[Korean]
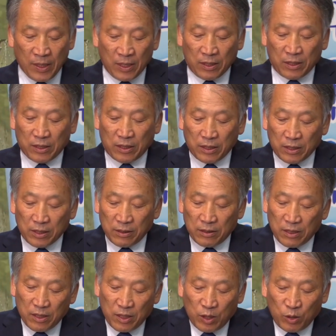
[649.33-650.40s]

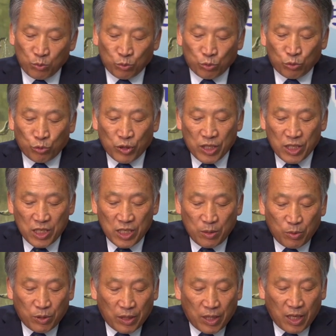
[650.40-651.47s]
이것은 무기
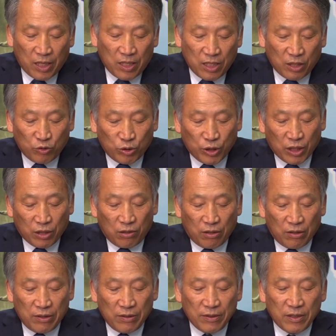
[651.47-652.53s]
시벌의
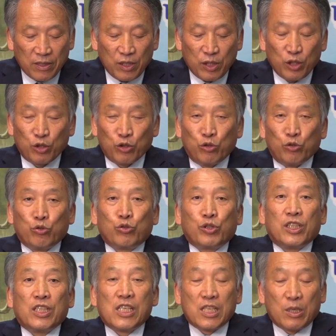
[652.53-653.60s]
경우이고
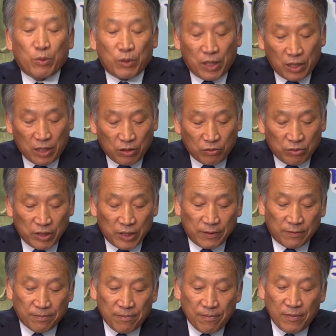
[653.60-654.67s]
유기 시벌의
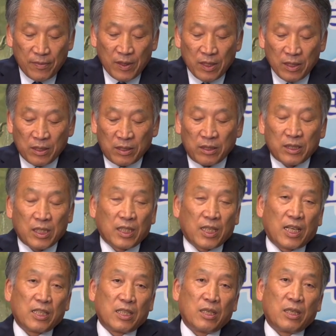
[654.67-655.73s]
경우는 그
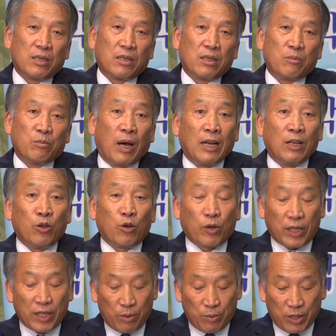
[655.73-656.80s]
기간이
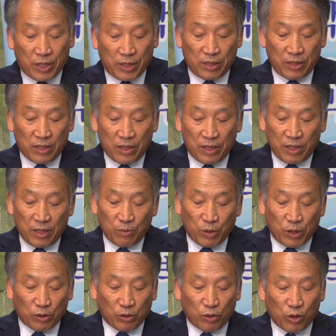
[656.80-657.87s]
만료가 되면
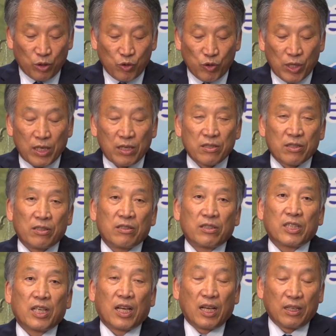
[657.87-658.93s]
별도로 취할
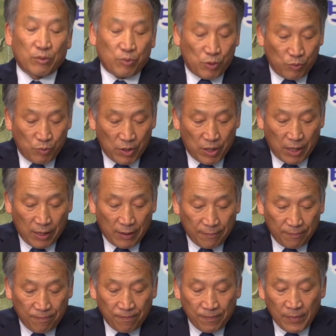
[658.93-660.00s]
절차가 없습니다.
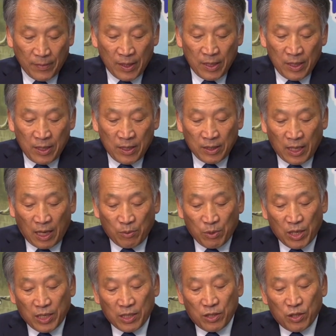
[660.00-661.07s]

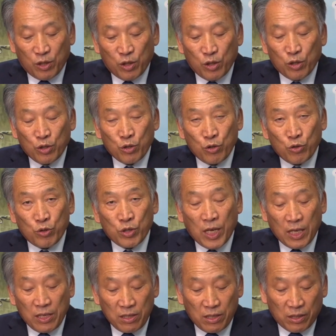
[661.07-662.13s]
다만
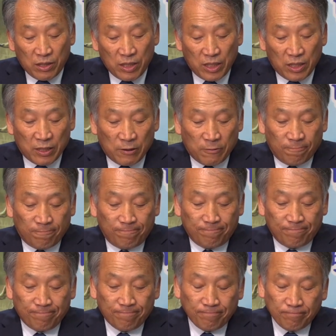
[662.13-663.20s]
수찬 정지는
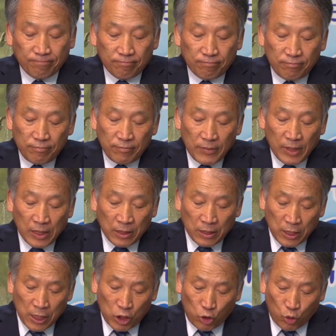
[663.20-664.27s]

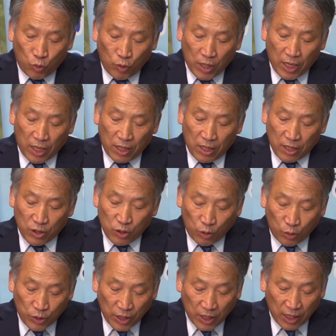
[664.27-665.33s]
그리스도와
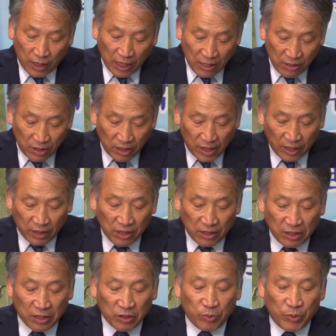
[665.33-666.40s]
교제가 단절된
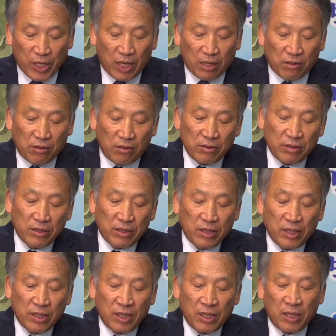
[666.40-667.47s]
것을 의미하고
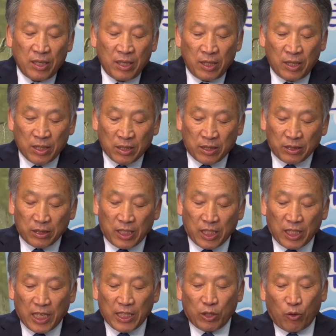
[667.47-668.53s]
그
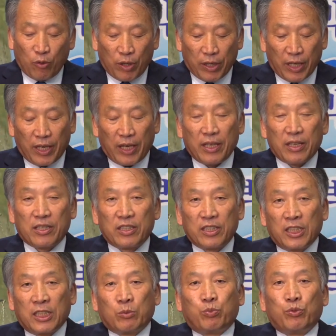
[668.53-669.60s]
기간 동안에
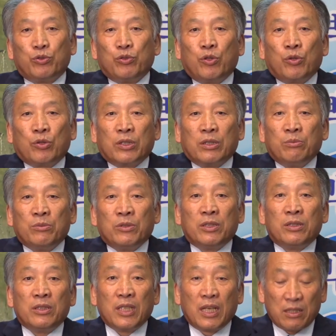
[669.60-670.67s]
직분도
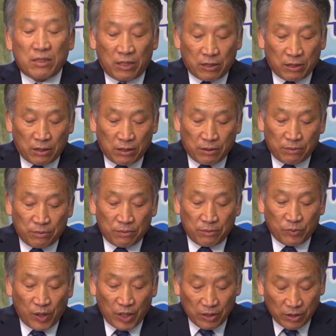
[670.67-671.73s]
없는
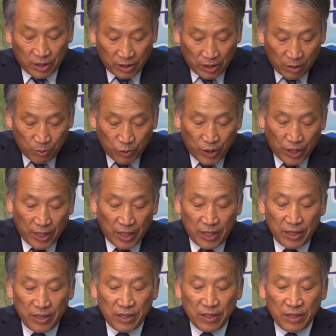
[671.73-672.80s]
자처럼 되었기
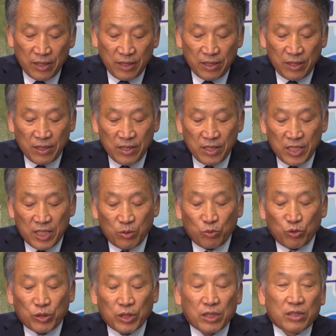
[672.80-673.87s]
때문에
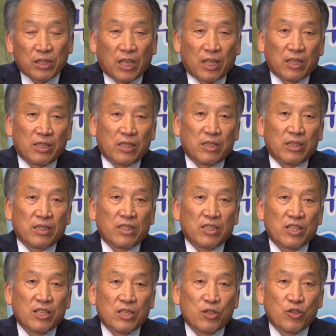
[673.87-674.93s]
심무 절차를
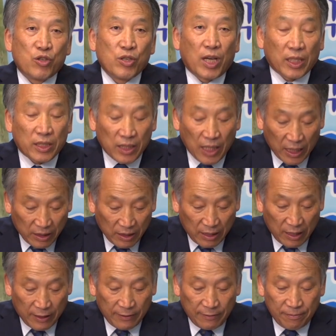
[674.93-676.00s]
취하지
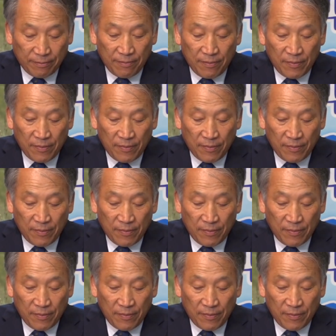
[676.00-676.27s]
않는